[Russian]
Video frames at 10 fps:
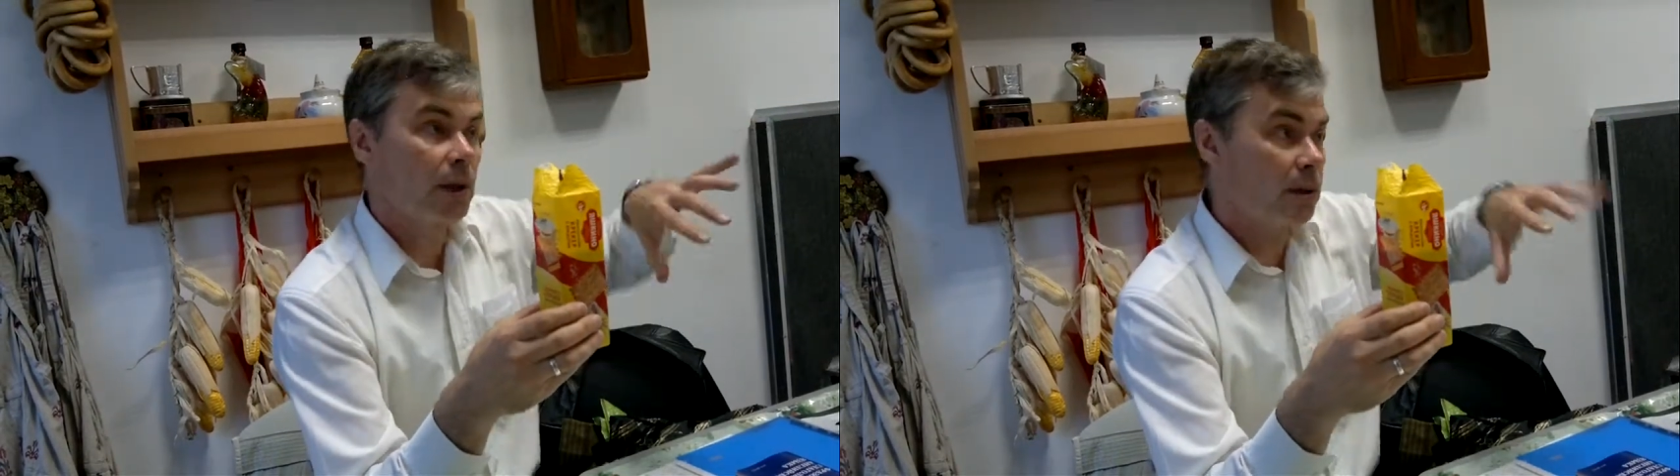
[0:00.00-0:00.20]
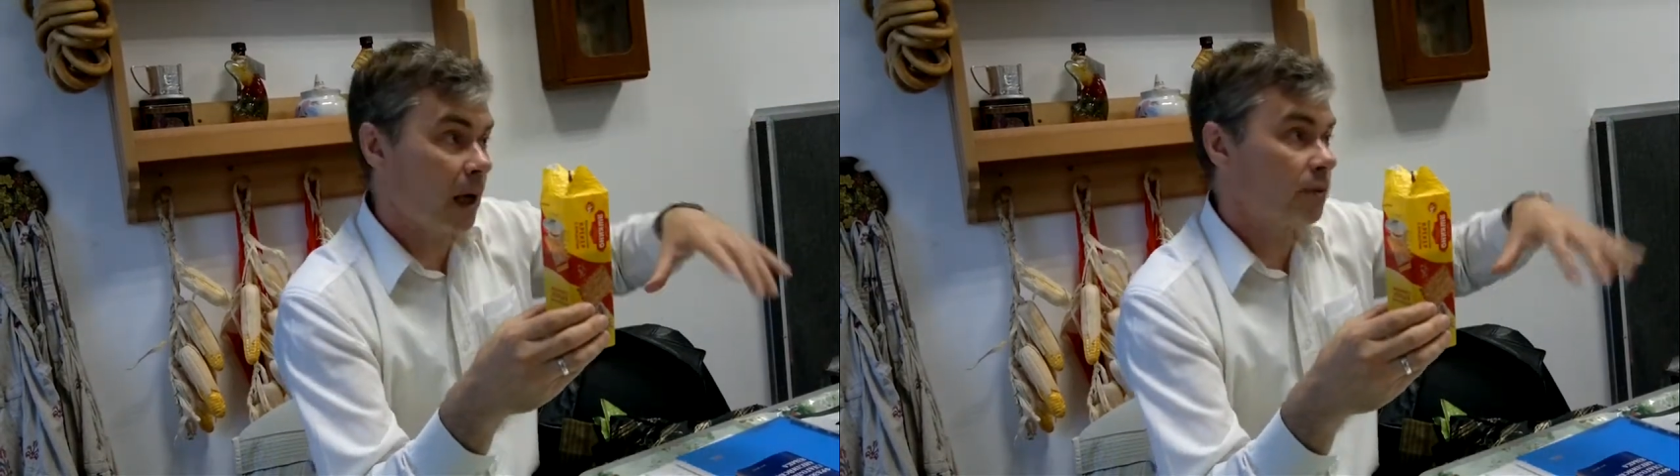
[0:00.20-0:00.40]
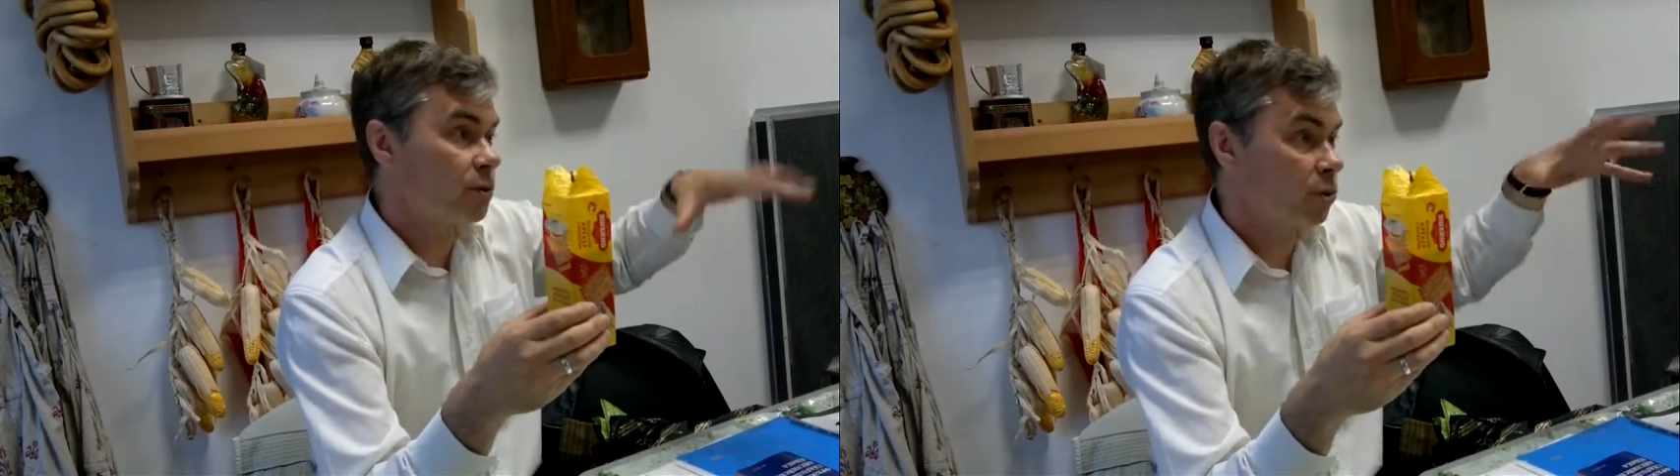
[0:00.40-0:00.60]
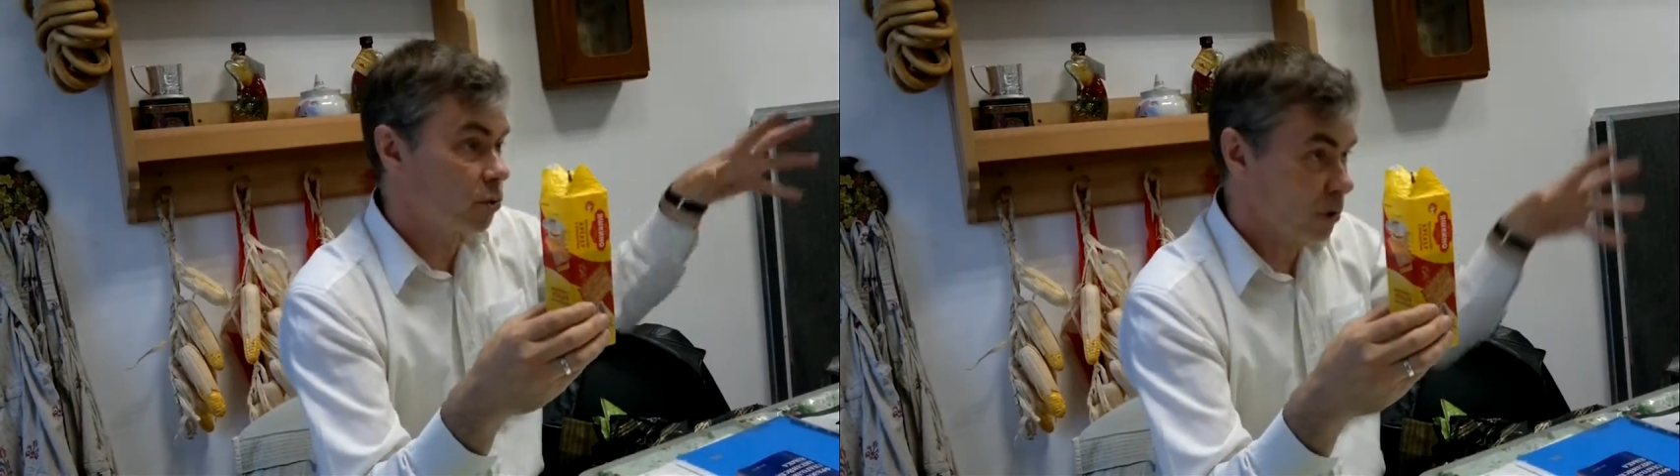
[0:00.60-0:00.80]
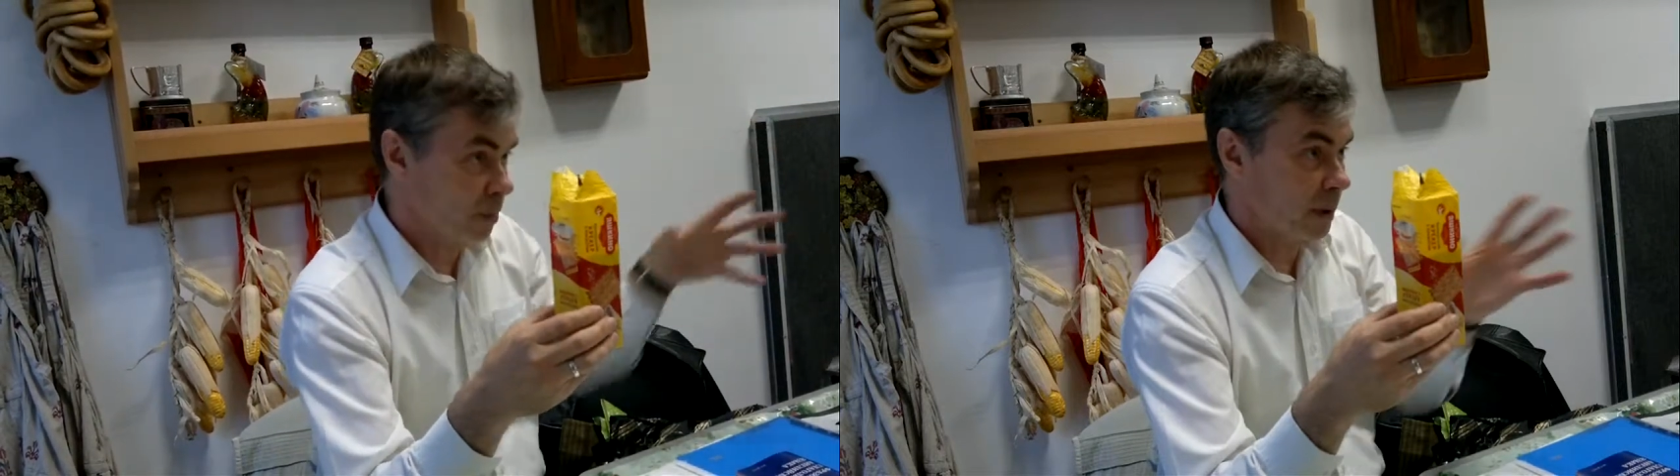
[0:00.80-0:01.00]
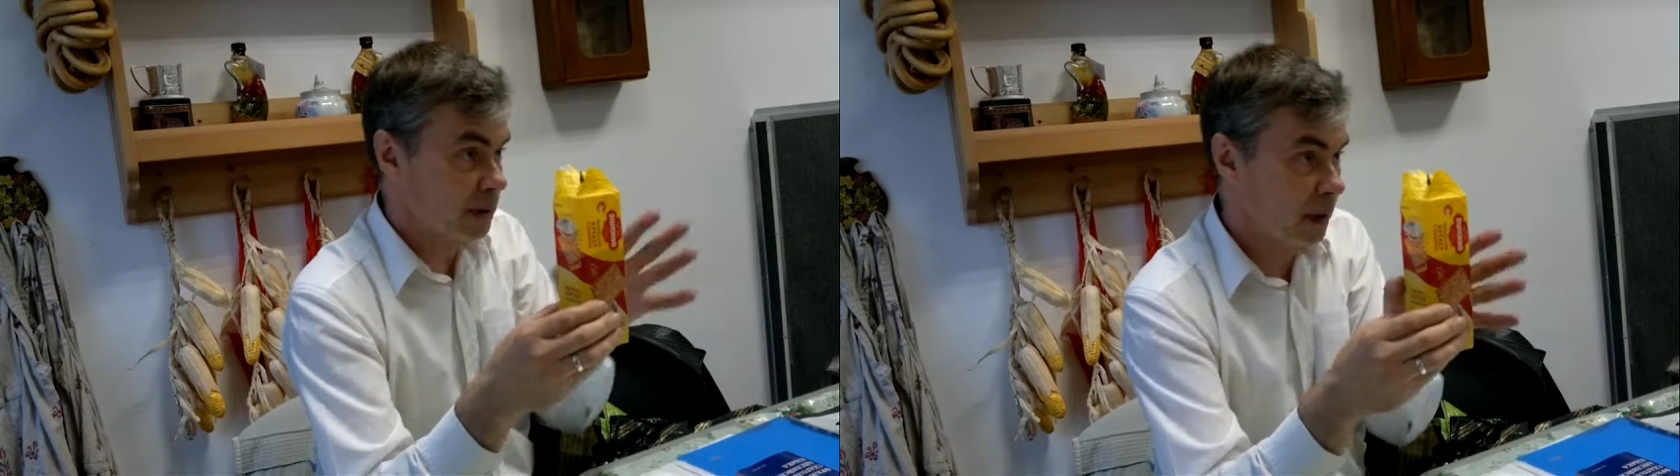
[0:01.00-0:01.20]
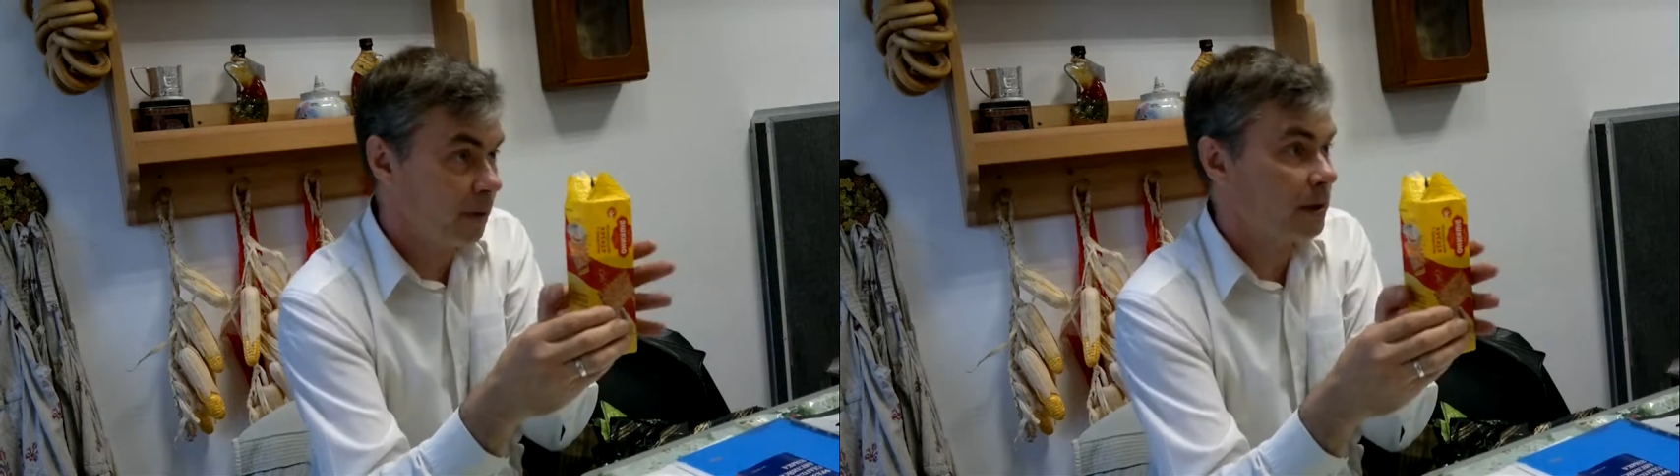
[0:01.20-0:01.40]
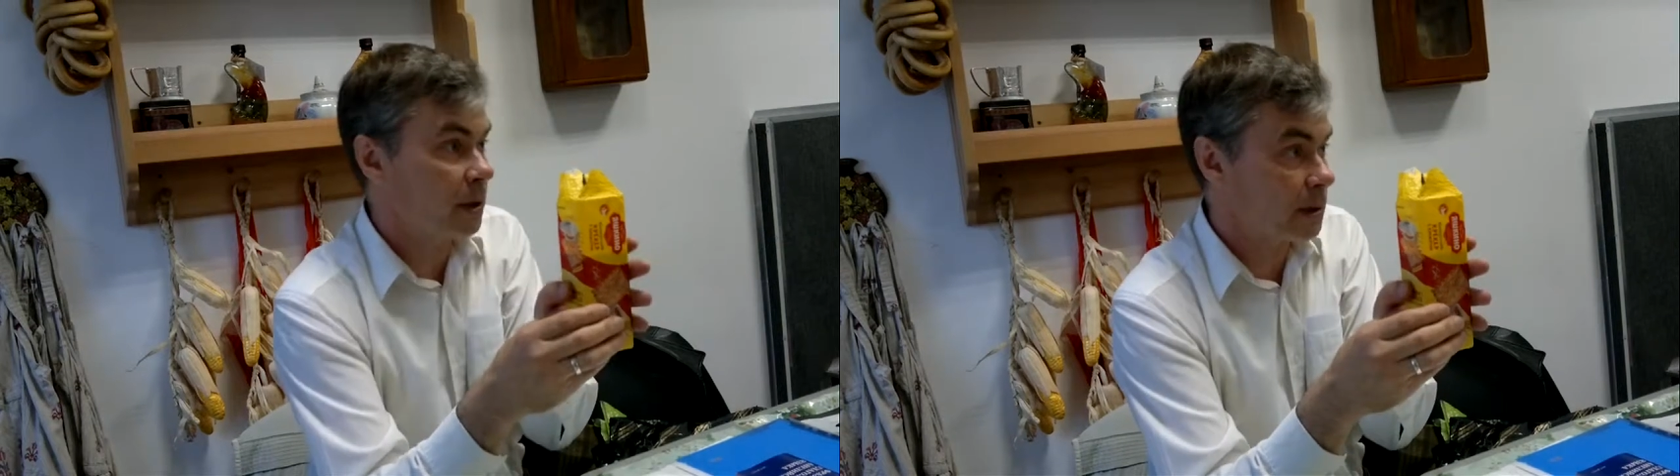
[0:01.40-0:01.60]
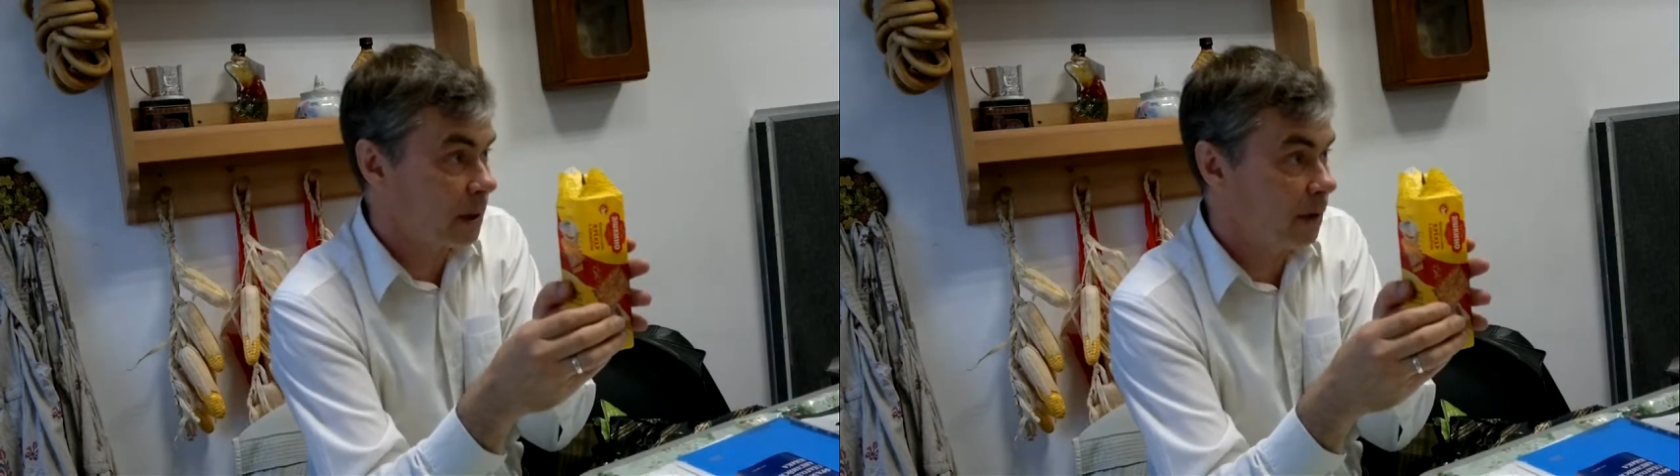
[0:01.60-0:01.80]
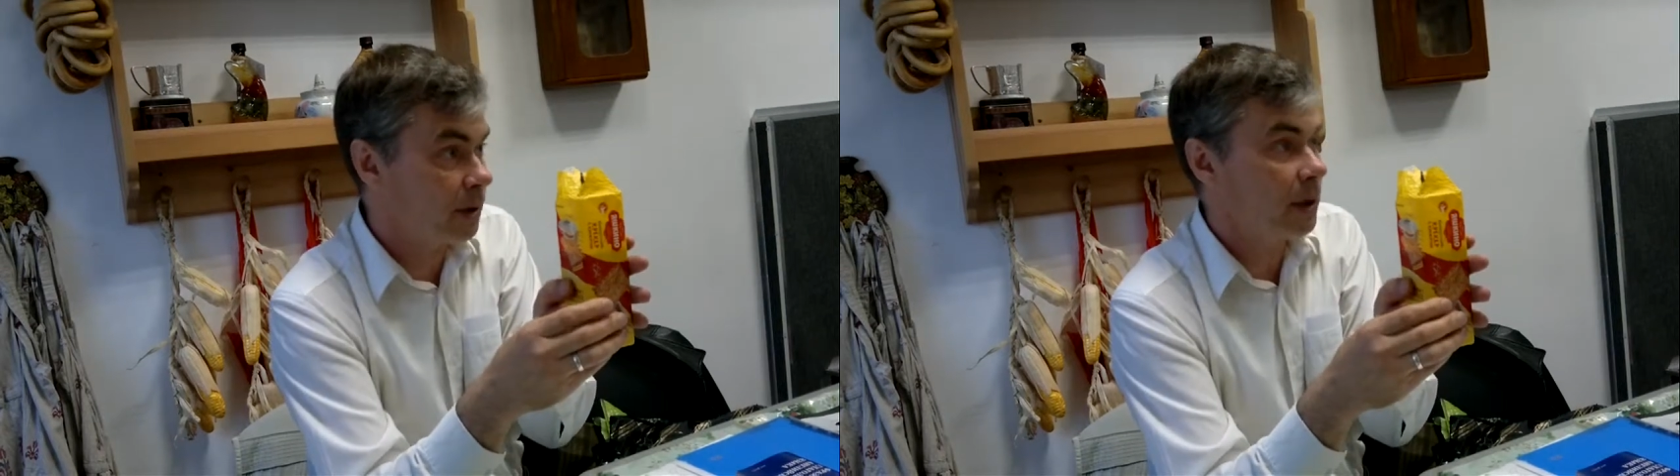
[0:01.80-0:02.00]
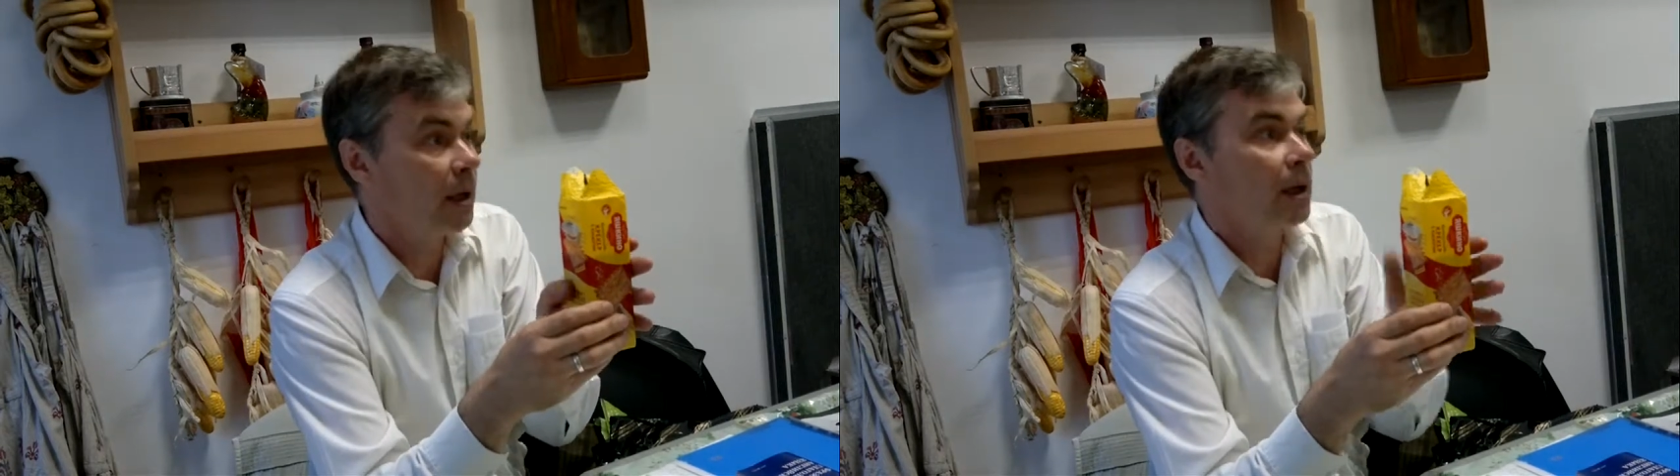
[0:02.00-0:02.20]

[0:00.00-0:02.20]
так все уже поставить, расставить.